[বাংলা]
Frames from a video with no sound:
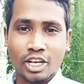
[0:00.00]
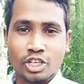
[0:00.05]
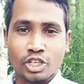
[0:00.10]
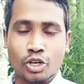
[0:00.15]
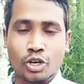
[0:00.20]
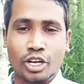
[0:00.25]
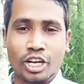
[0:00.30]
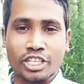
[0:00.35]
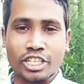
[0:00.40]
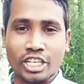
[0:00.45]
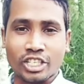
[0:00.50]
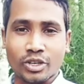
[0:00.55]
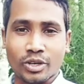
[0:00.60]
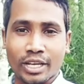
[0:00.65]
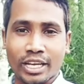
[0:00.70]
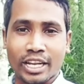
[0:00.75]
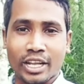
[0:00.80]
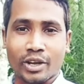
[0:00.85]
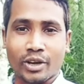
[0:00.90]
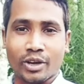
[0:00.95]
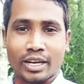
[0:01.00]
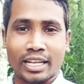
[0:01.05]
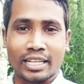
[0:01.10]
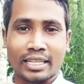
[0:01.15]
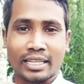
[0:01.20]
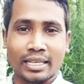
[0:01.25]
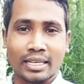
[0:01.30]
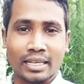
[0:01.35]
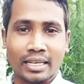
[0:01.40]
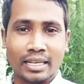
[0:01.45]
স্বৈরশাসকগিরি করে
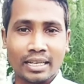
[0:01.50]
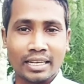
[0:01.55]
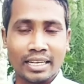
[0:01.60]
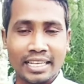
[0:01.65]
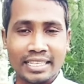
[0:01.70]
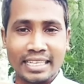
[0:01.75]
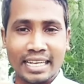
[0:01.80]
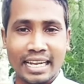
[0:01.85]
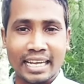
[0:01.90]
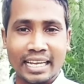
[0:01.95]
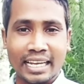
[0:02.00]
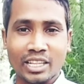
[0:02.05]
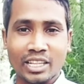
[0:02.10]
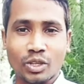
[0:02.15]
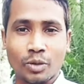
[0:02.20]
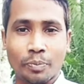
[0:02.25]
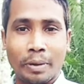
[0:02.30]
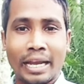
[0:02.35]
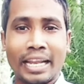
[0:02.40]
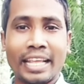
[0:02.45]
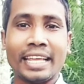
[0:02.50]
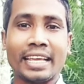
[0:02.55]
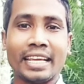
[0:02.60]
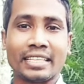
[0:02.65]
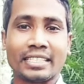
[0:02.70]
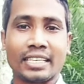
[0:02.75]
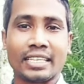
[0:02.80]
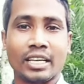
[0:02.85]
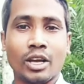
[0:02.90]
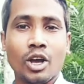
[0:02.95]
নিজেরা কিন্তু পালিয়ে
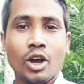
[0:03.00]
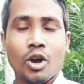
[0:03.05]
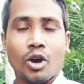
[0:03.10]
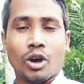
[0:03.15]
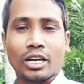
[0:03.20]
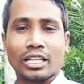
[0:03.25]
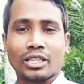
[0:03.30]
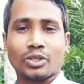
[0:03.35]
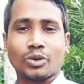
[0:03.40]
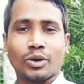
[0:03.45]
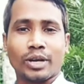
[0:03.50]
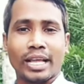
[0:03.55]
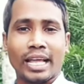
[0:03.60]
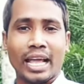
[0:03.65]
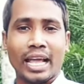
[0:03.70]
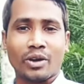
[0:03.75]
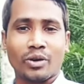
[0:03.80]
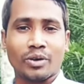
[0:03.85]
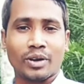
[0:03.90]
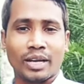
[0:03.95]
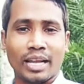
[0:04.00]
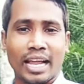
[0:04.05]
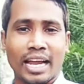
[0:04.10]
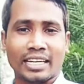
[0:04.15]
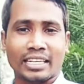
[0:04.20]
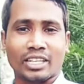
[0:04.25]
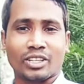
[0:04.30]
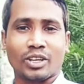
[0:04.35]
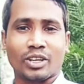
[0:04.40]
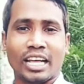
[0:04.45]
গেছে হঠাৎ করে এখন
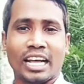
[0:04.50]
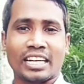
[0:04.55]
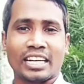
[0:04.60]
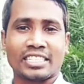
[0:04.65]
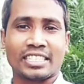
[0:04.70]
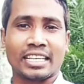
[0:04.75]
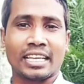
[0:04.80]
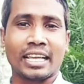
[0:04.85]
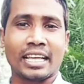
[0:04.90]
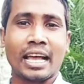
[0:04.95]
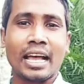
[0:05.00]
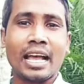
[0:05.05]
একটা দল আসছে